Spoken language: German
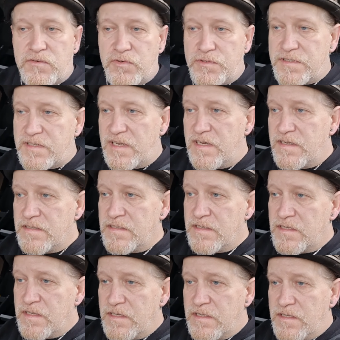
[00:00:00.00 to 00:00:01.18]
Künstler,
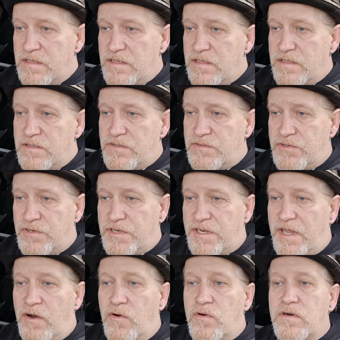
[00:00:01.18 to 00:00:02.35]
sondern
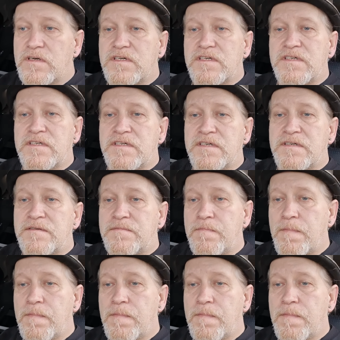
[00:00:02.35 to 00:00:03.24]
auch äh,